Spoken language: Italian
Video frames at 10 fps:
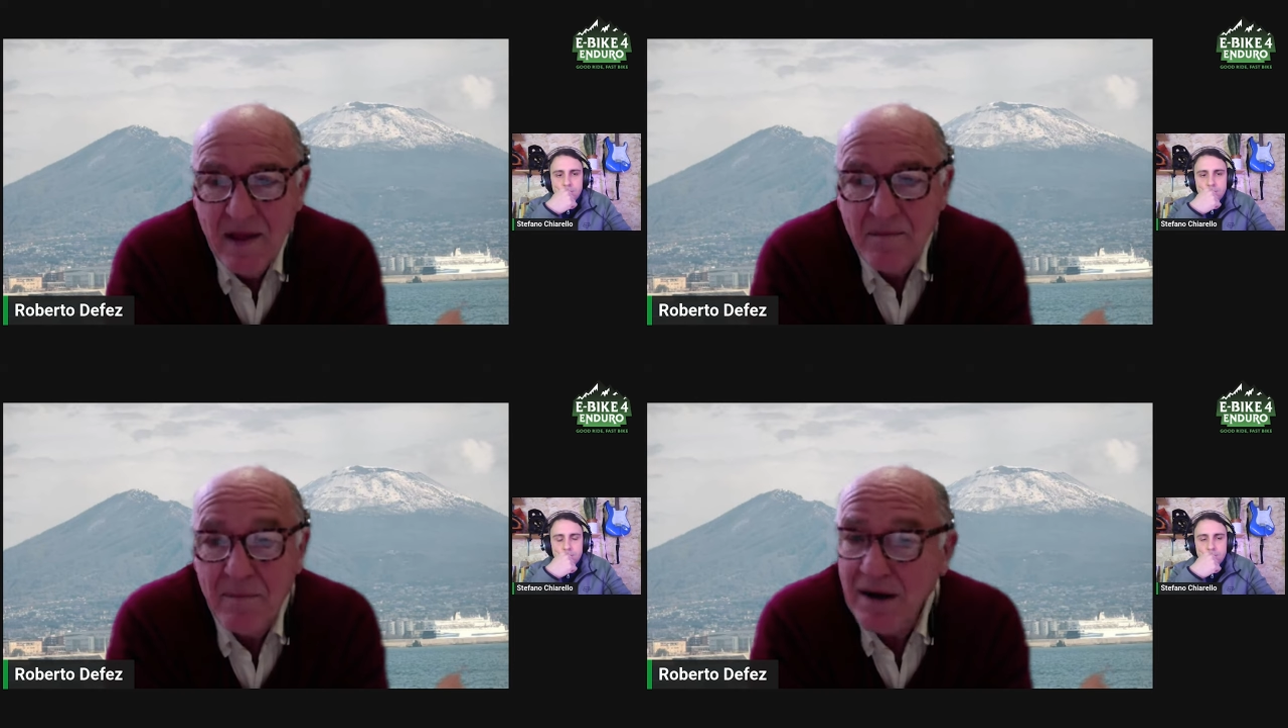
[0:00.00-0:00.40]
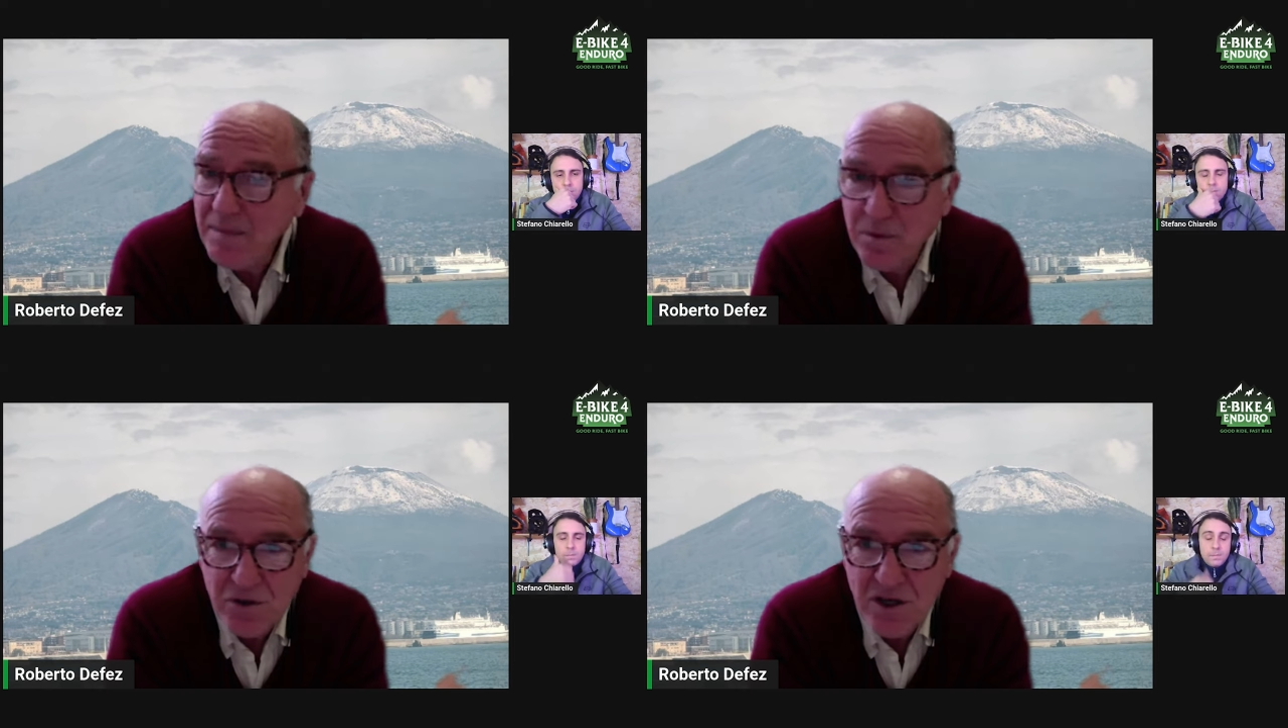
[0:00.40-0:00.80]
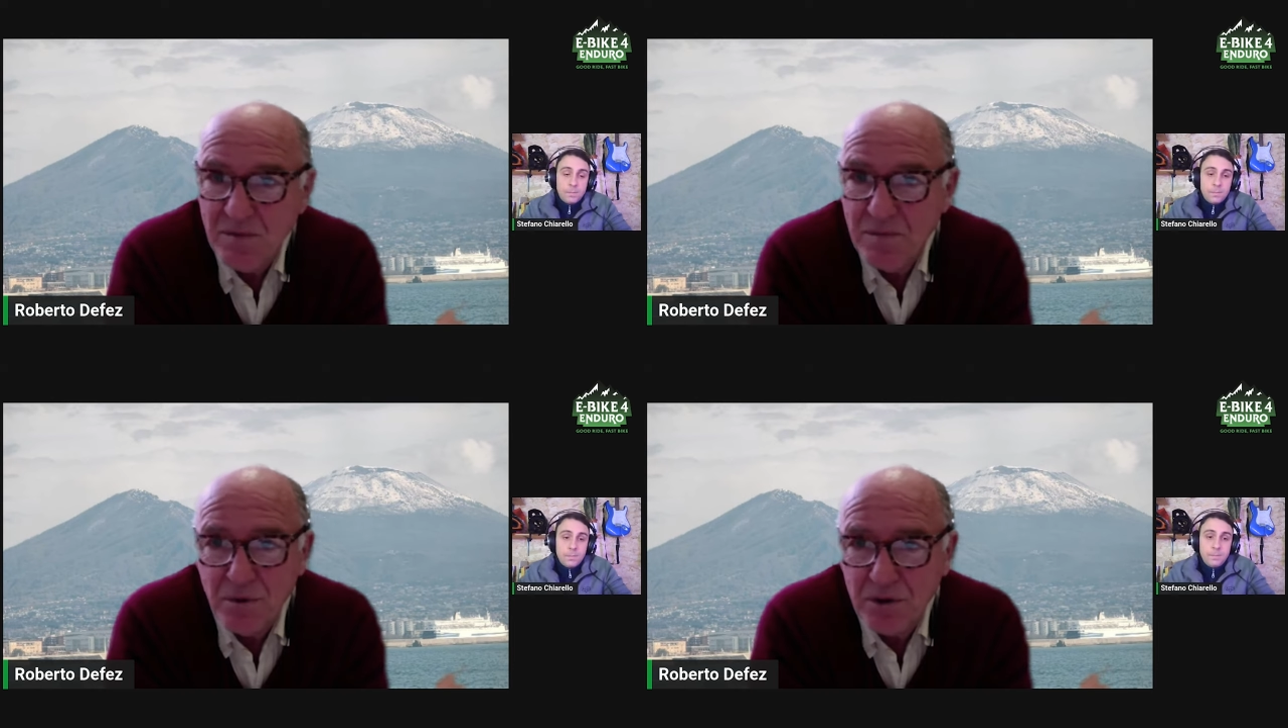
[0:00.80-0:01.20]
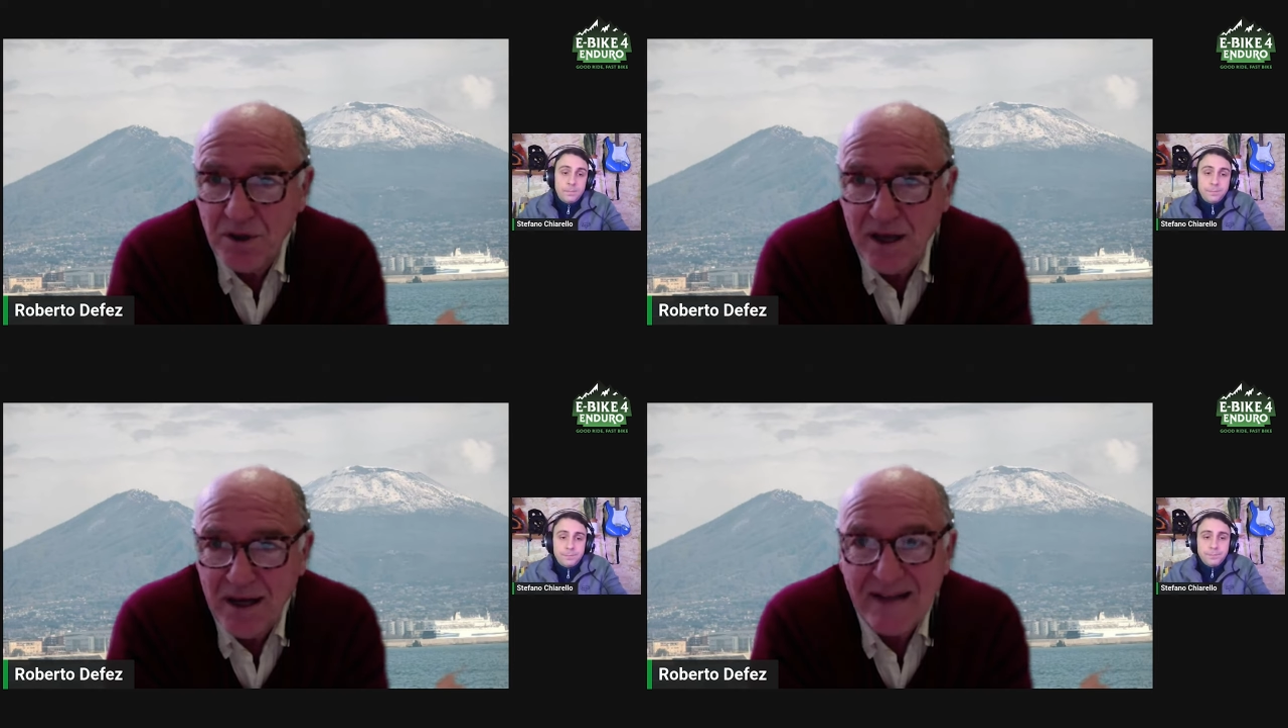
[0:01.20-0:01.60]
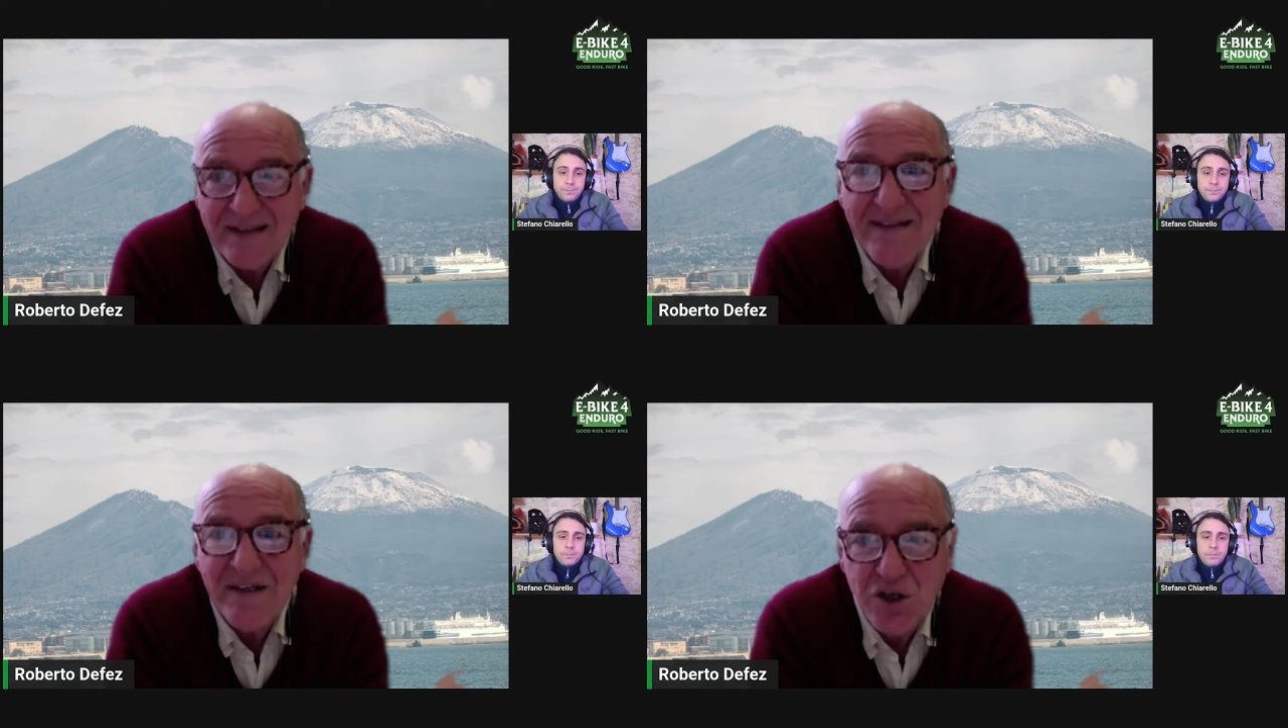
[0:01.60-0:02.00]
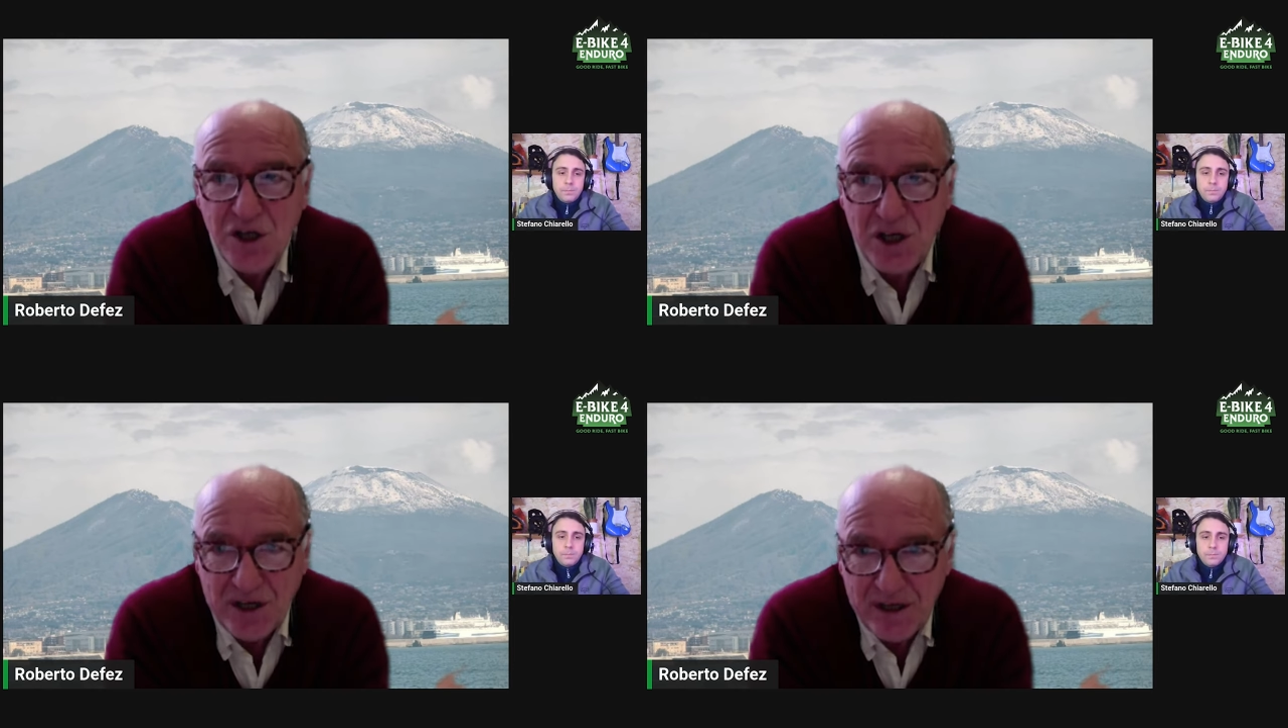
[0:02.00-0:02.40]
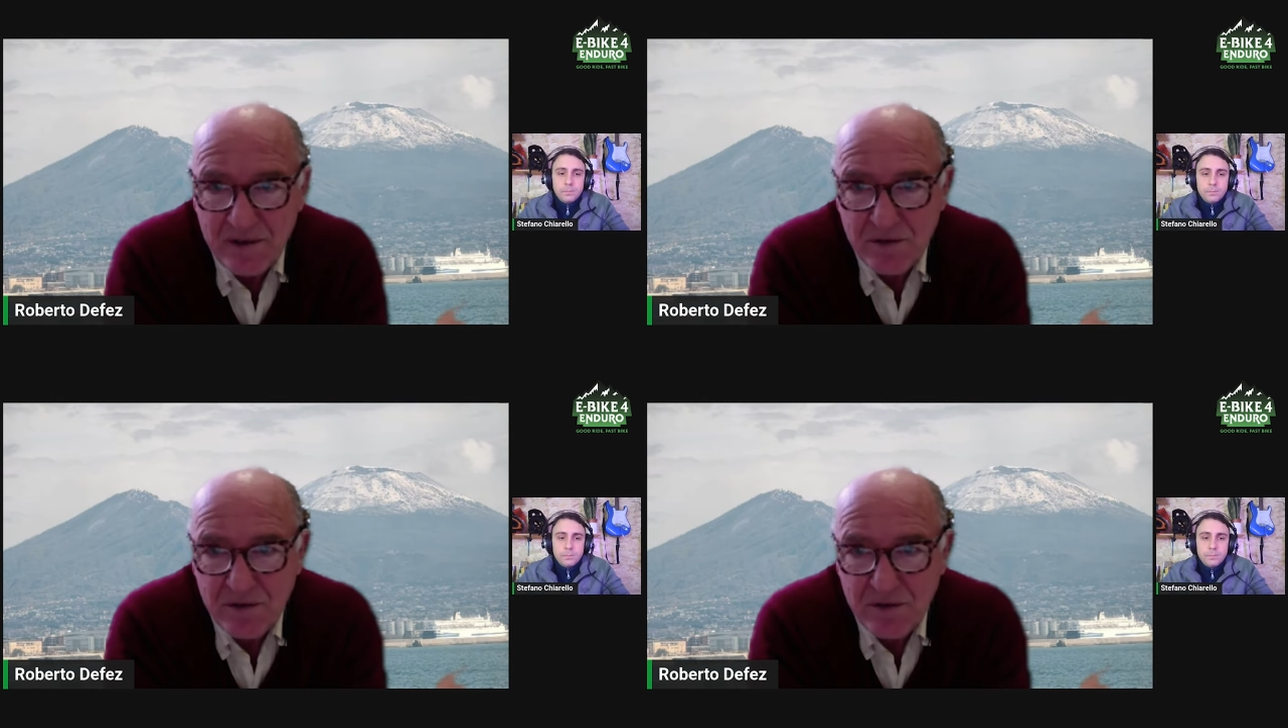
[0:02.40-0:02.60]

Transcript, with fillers: ma li possiamo importare a decine,